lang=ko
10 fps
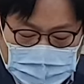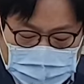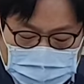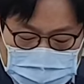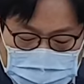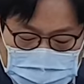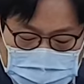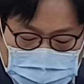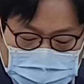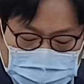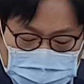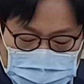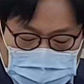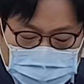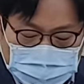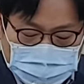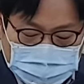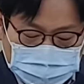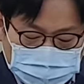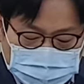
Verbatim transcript: 어, 이